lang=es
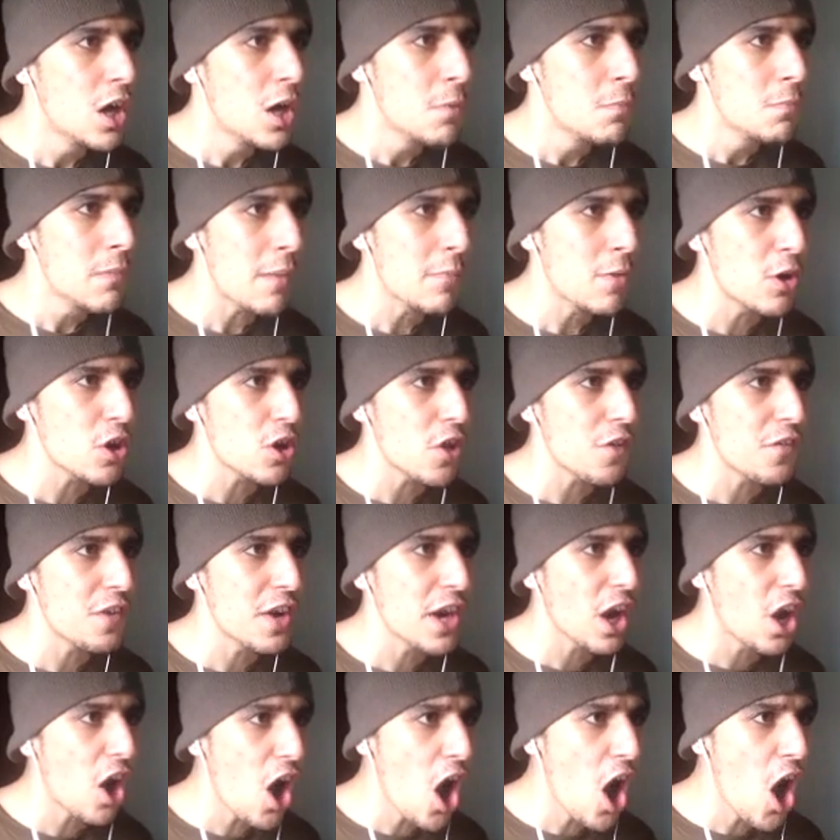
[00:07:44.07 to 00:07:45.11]
Vamos,
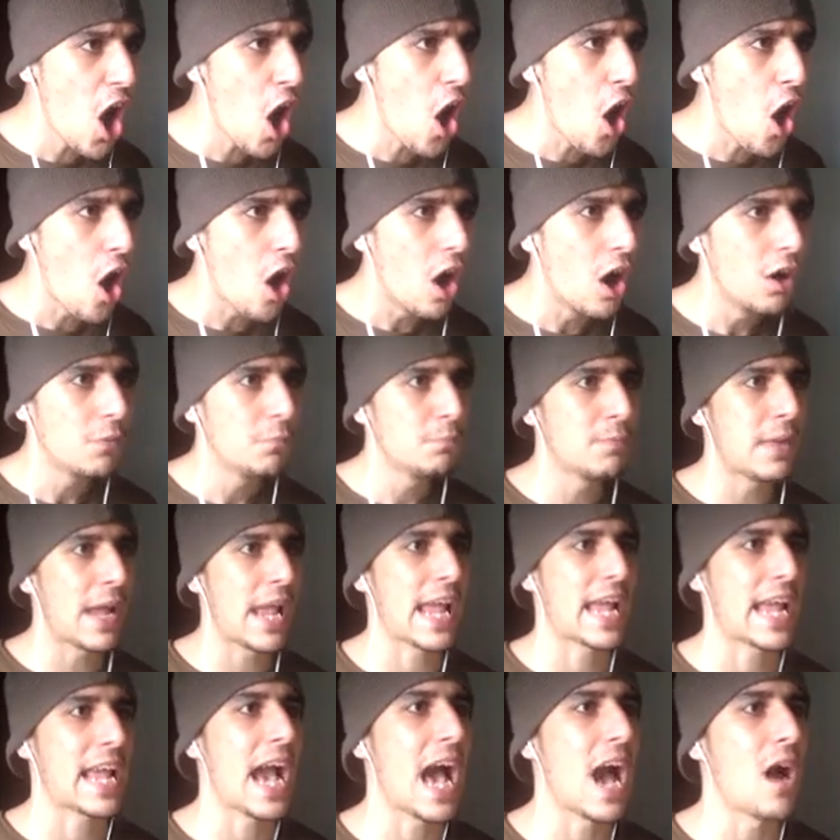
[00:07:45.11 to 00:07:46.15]
Rodrigo.
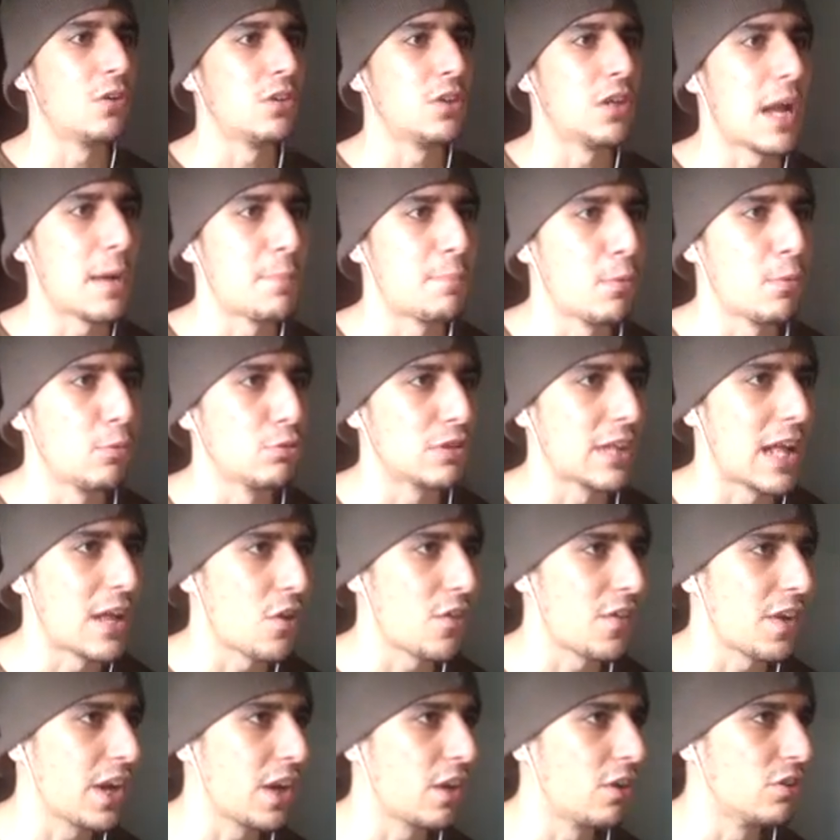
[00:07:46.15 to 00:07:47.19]
Me cago en la puta,
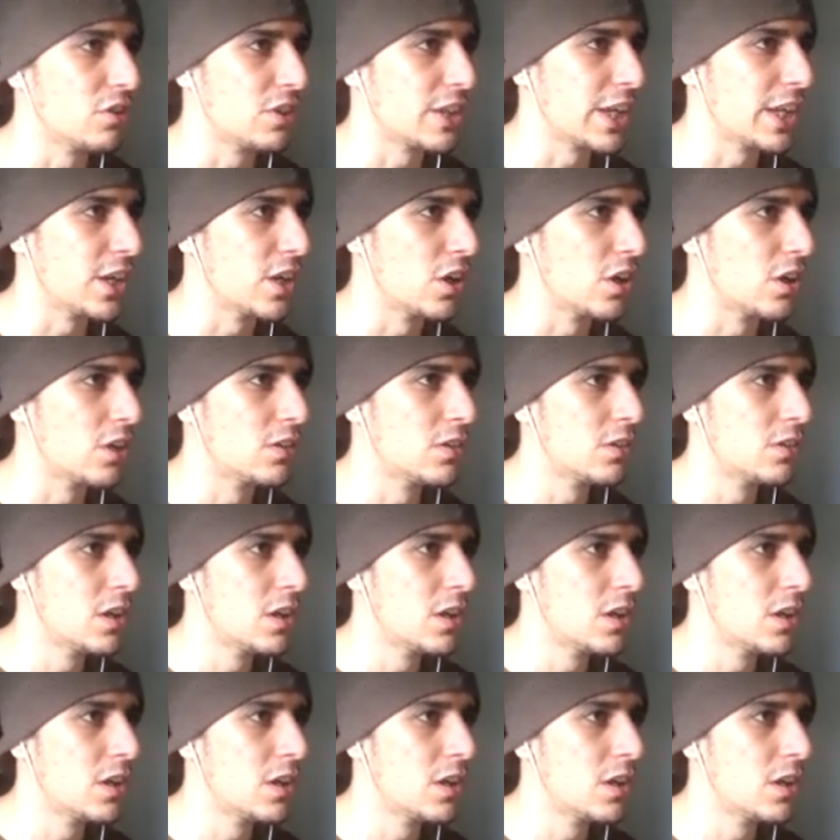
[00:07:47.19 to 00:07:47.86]
Rodrigo, tío.